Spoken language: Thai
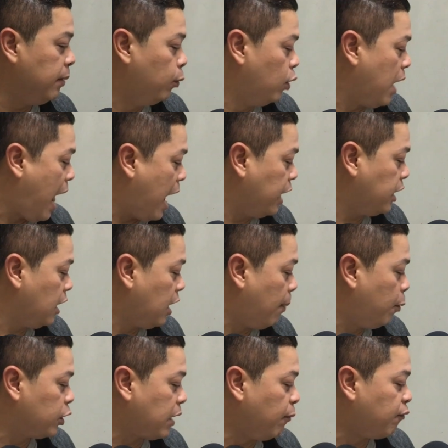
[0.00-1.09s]
บุญหลายเจอกับ
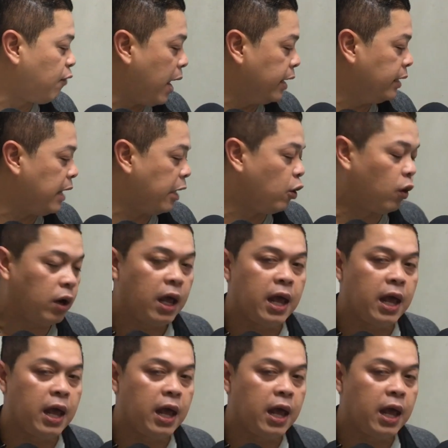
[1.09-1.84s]
วัดกันไฟนายก